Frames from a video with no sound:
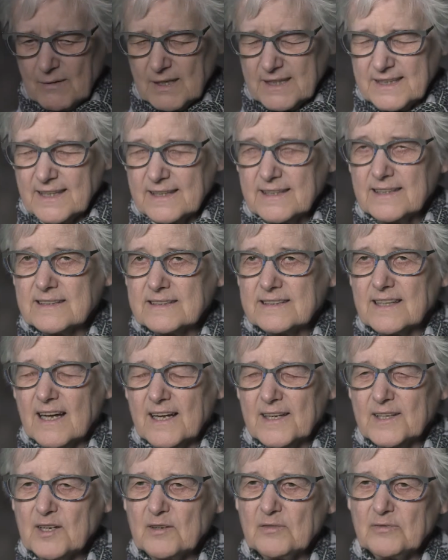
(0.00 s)
Da ist
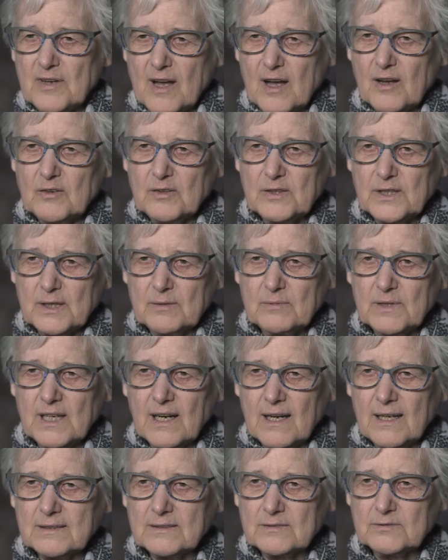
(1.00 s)
eine Erfahrung im
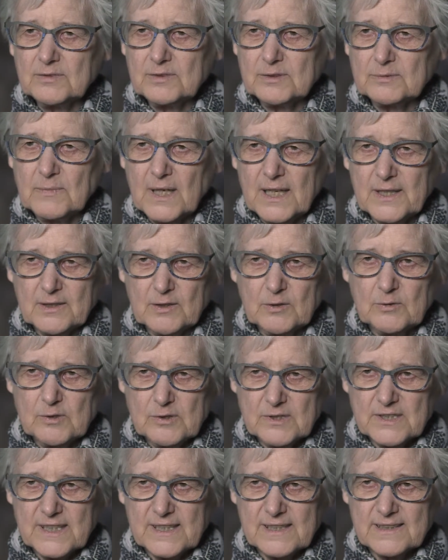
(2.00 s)
Garten von meinen
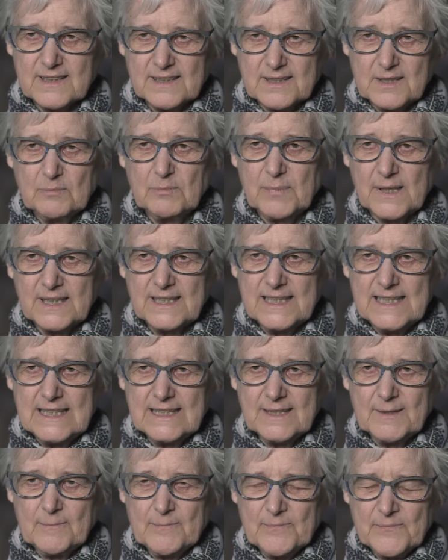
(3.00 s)
Großeltern in
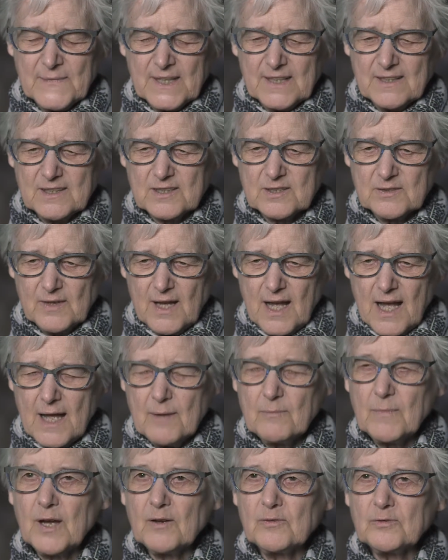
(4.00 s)
Berlin. Das war
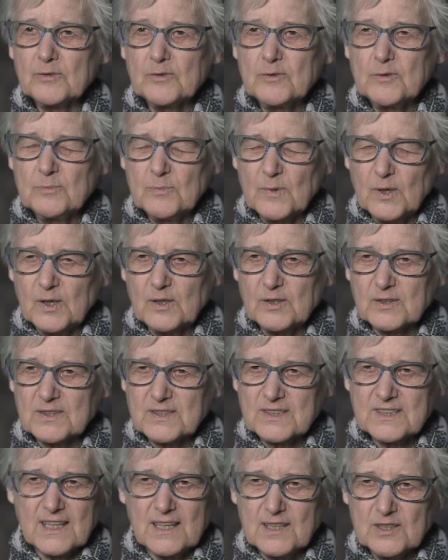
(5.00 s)
einmal früh
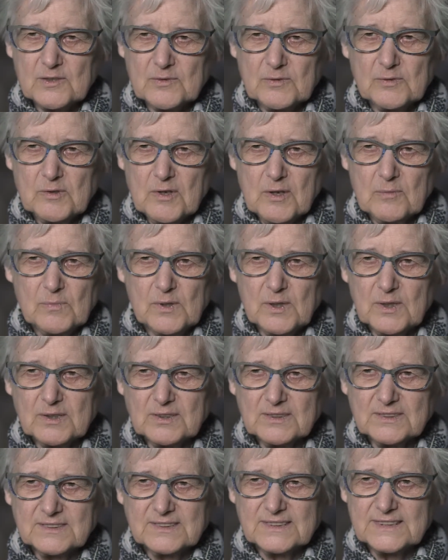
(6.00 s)
morgens, ganz früh am
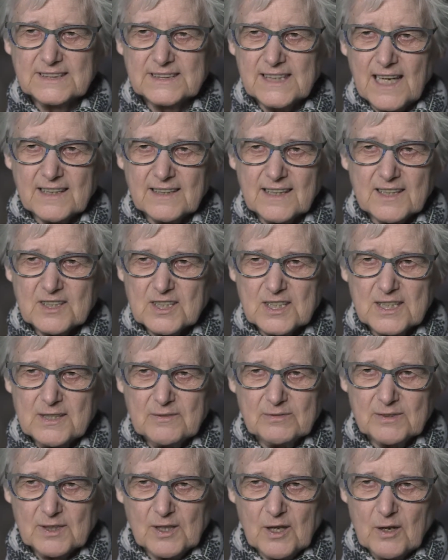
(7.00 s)
Morgen, und die anderen
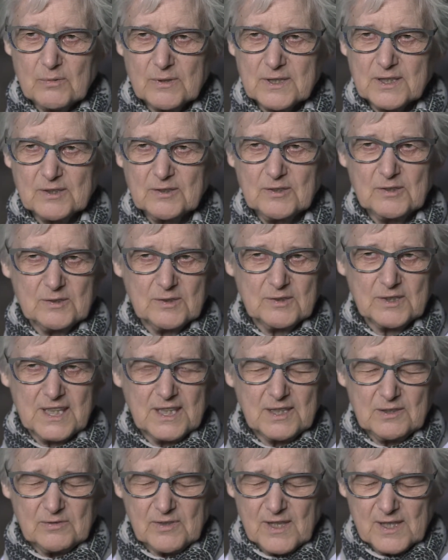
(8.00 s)
schliefen, glaube ich, noch.
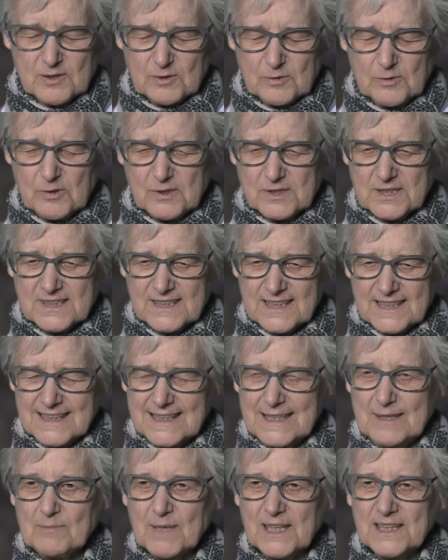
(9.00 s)
Jedenfalls rührte sich
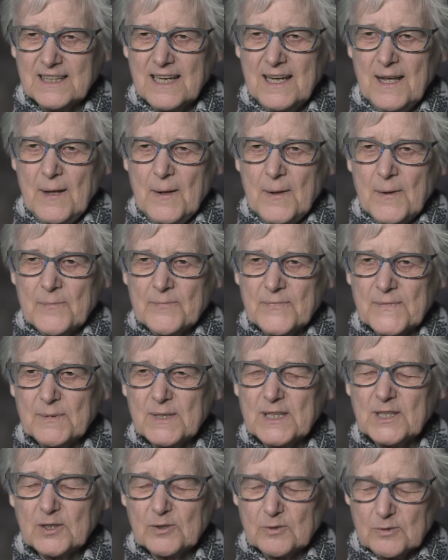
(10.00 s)
niemand. Und
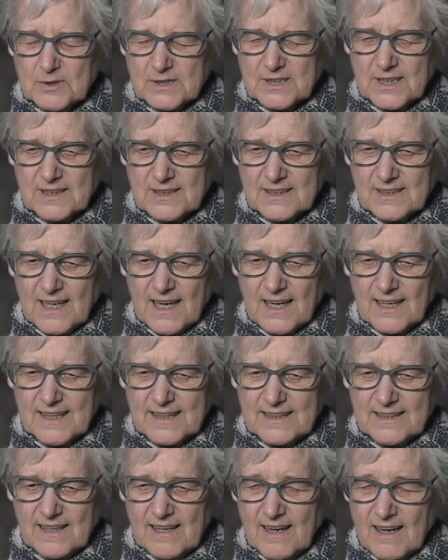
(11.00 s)
bin ich runtergegangen
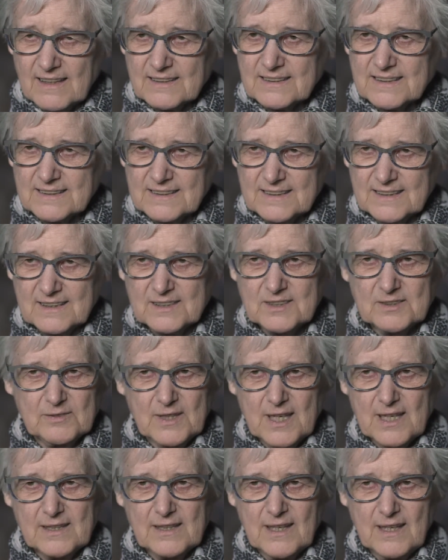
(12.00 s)
in den Garten. Das
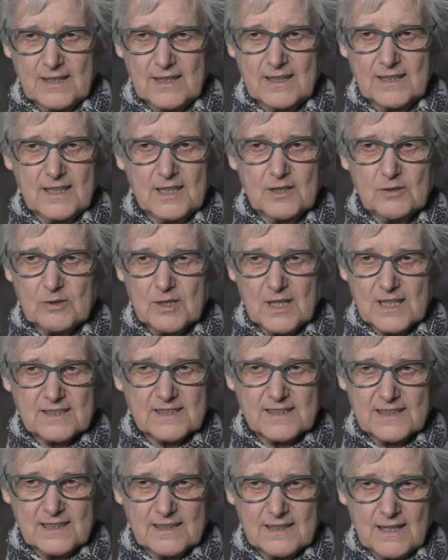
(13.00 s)
war da in
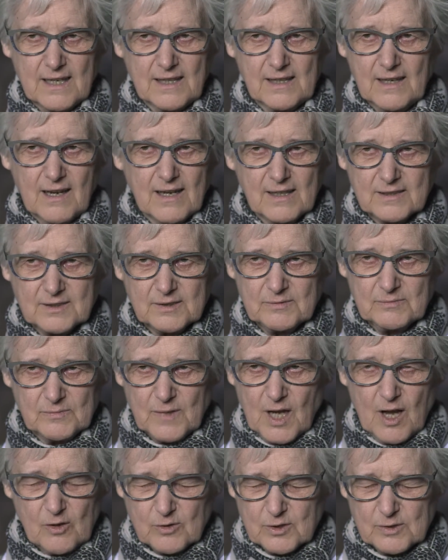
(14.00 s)
Nikolassee ein
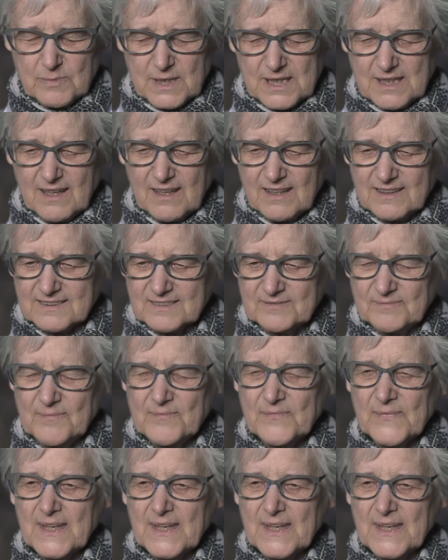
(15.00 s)
Garten, Haus mit Garten.